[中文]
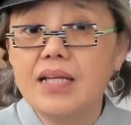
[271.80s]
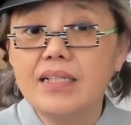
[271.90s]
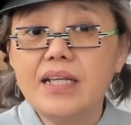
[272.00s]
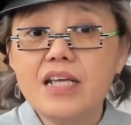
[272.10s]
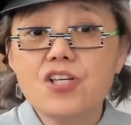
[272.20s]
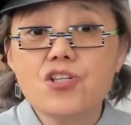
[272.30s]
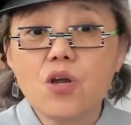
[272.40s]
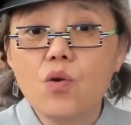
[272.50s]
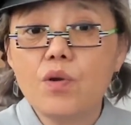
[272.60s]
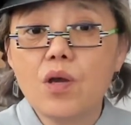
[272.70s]
那
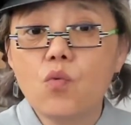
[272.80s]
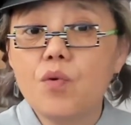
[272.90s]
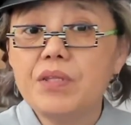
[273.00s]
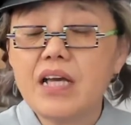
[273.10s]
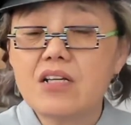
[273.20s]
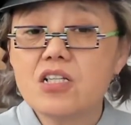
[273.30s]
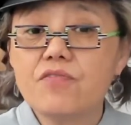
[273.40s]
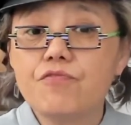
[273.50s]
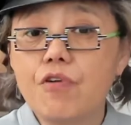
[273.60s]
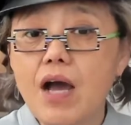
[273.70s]
时候呢，国民党
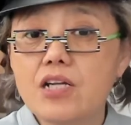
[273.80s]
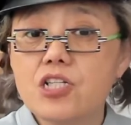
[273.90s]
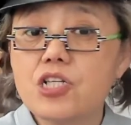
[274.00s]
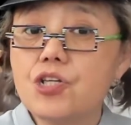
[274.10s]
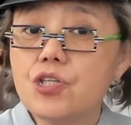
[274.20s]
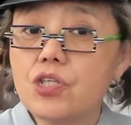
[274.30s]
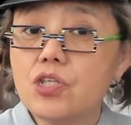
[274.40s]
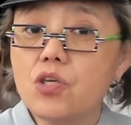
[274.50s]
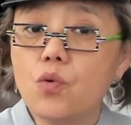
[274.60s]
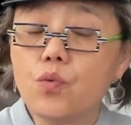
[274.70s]
政府啊是
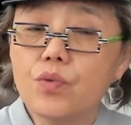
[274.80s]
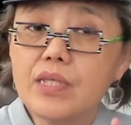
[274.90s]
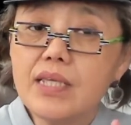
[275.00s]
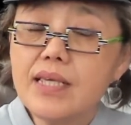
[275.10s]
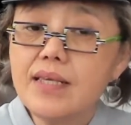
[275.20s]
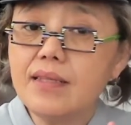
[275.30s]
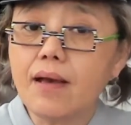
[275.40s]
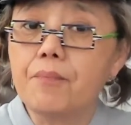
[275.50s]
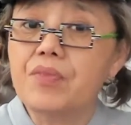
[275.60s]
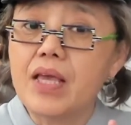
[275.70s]
有意
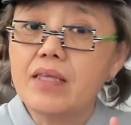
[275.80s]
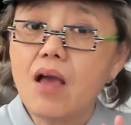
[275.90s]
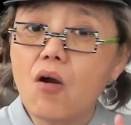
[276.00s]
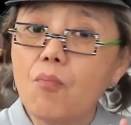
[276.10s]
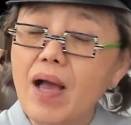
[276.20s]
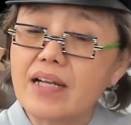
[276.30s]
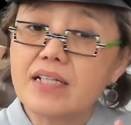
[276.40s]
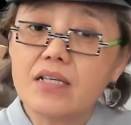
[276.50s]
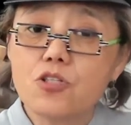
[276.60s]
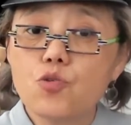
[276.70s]
的要把
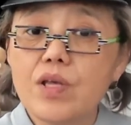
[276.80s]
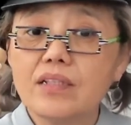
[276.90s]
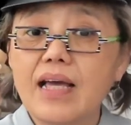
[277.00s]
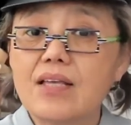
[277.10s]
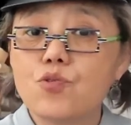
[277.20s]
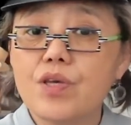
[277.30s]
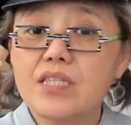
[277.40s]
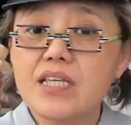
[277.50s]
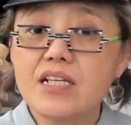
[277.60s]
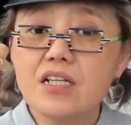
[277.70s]
这个中央大
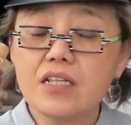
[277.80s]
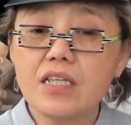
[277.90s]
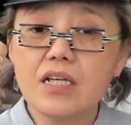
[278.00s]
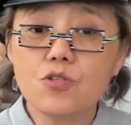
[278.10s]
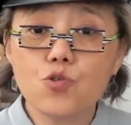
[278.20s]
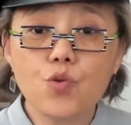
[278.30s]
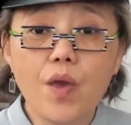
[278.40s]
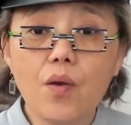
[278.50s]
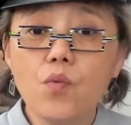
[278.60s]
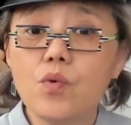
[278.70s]
学建成一个
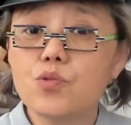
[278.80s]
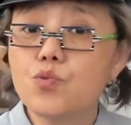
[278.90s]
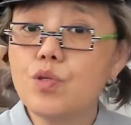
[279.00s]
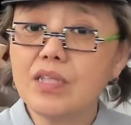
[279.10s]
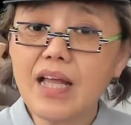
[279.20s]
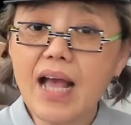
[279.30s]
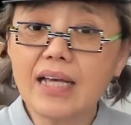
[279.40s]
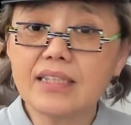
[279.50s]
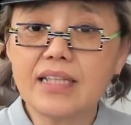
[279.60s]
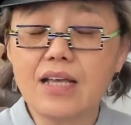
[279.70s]
全国最
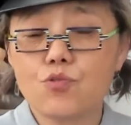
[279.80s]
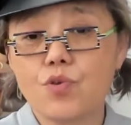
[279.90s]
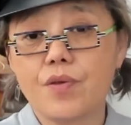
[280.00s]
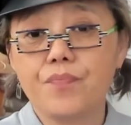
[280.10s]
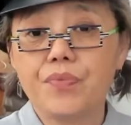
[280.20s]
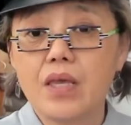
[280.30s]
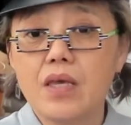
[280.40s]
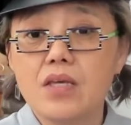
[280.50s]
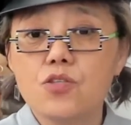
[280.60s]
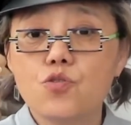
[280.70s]
大的大学，
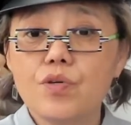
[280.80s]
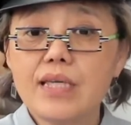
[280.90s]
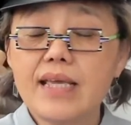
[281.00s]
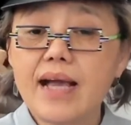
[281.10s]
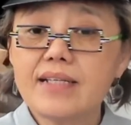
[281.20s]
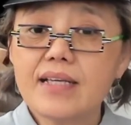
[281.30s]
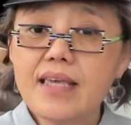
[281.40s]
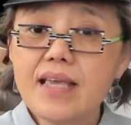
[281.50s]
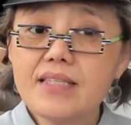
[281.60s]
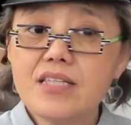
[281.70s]
所以啊，这个
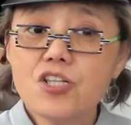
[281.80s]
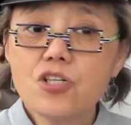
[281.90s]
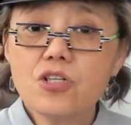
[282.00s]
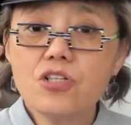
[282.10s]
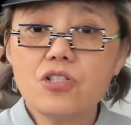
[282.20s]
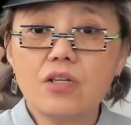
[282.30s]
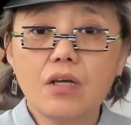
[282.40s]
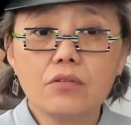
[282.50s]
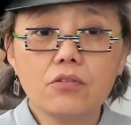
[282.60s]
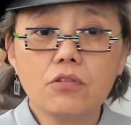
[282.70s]
宴席设置
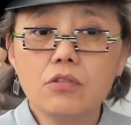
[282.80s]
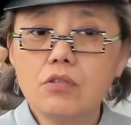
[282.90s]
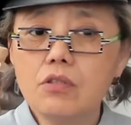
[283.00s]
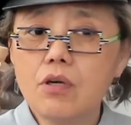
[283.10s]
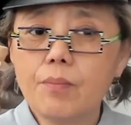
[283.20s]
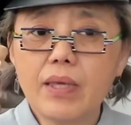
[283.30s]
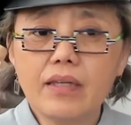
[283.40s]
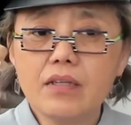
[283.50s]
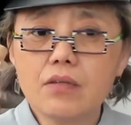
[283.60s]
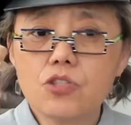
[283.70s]
呢特
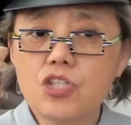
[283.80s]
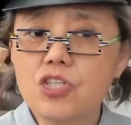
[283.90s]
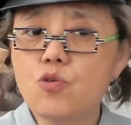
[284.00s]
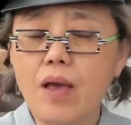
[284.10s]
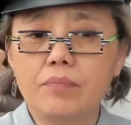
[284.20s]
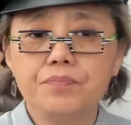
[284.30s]
别的齐全，